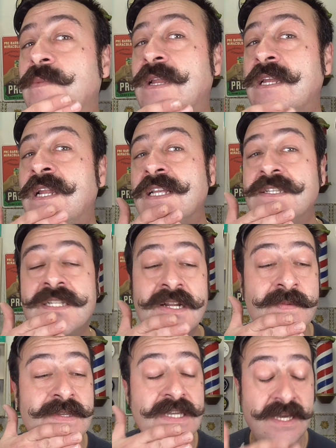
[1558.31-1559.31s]
mannaggia
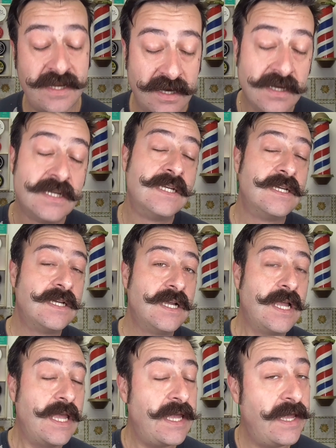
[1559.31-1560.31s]
la miseria.
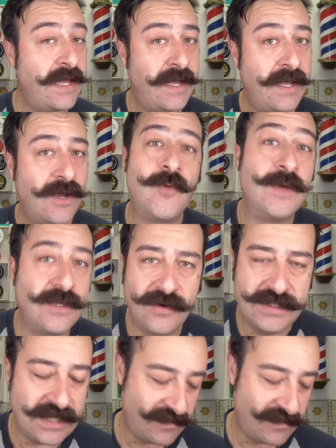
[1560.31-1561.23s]
E come dico